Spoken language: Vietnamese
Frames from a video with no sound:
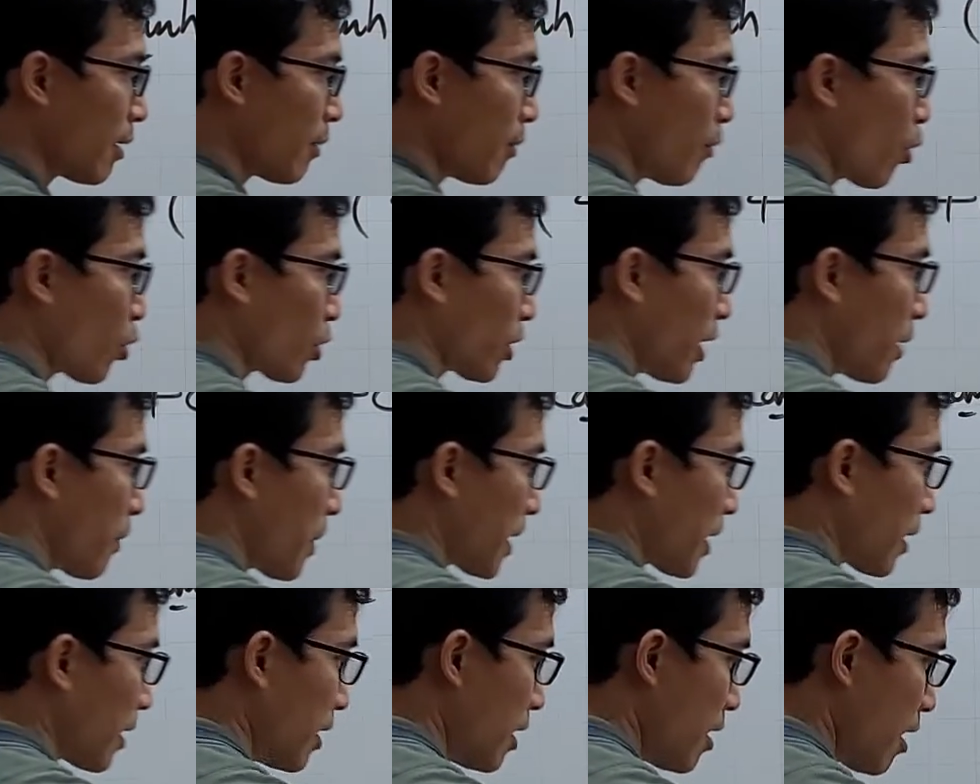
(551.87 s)
một cái mặt
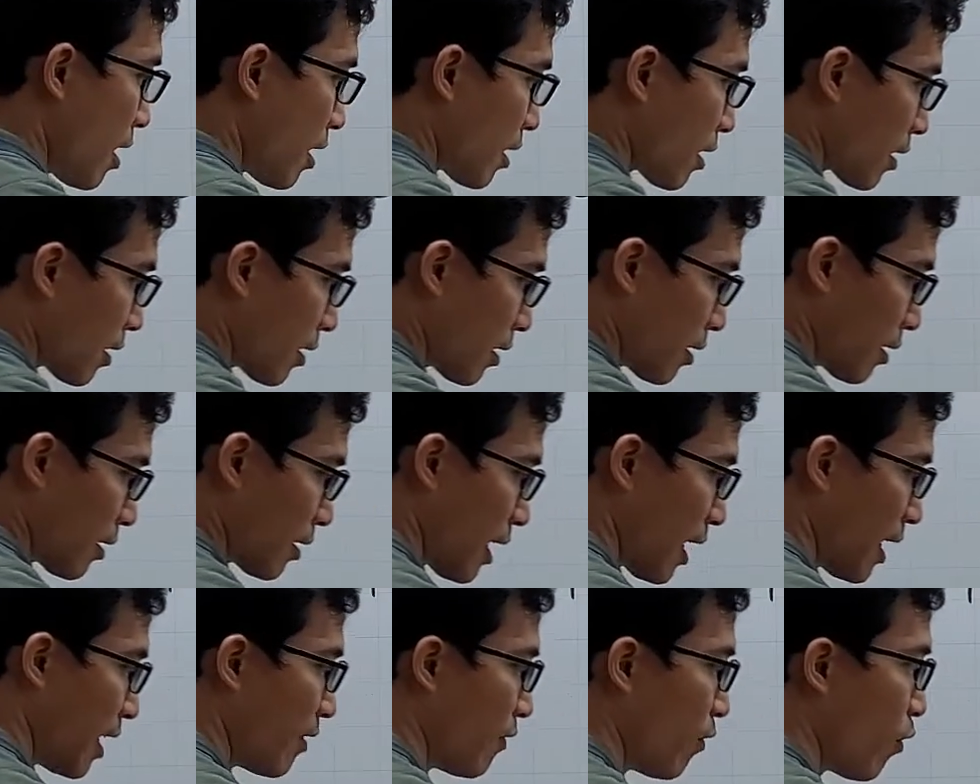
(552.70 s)
đằng trước
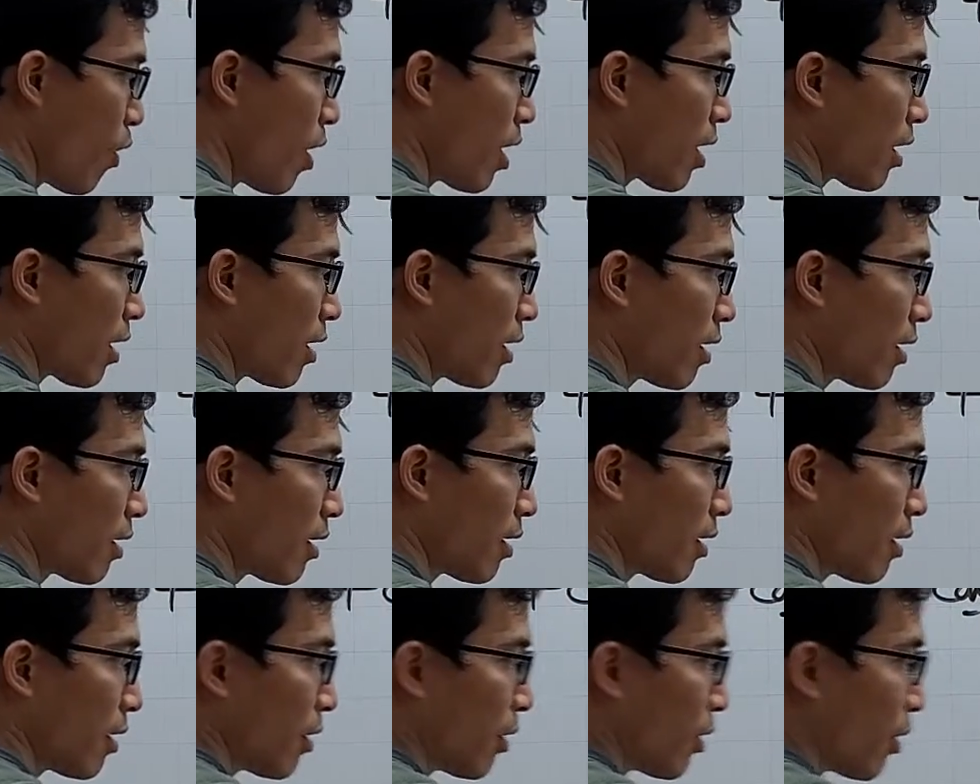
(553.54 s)
là hình vuông
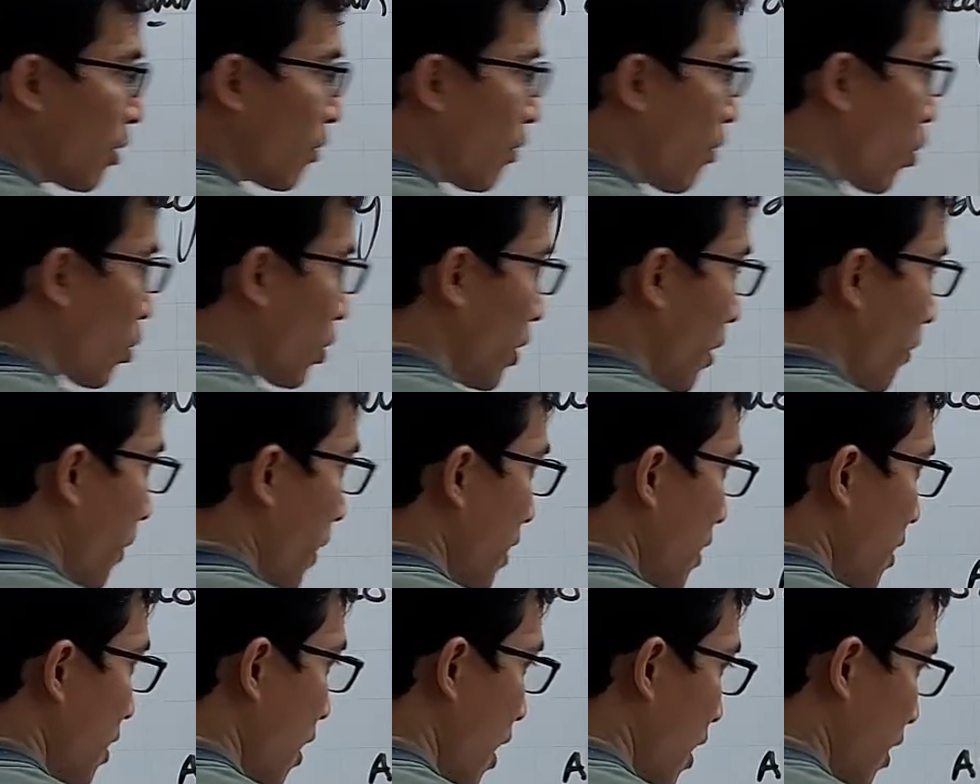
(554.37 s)
một cái
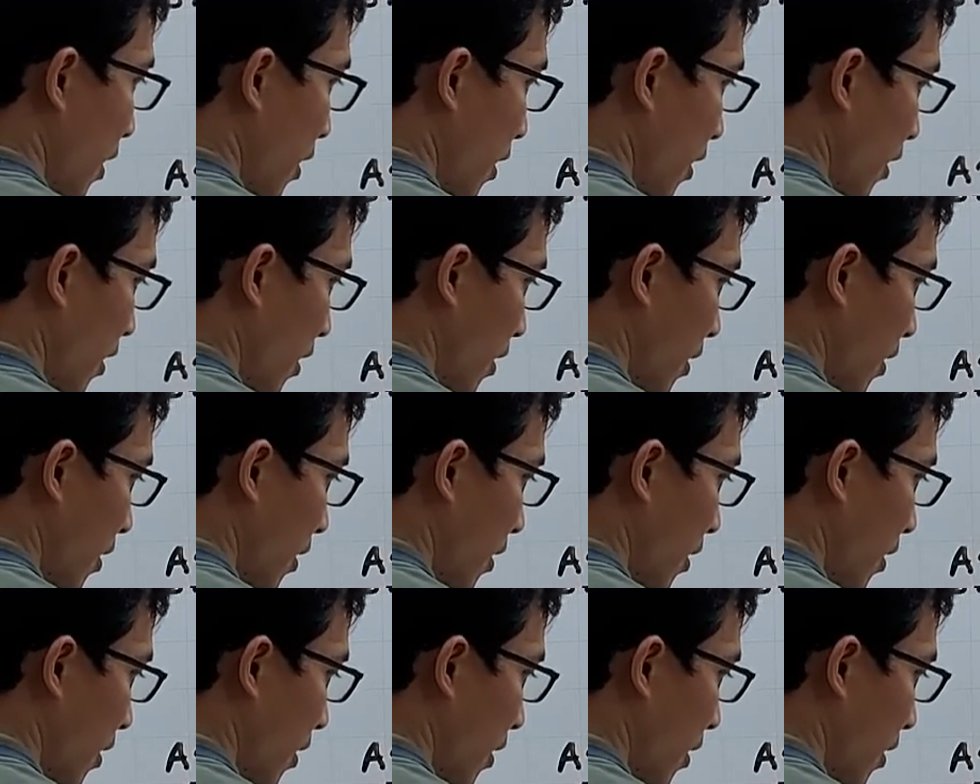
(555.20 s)
mặt sườn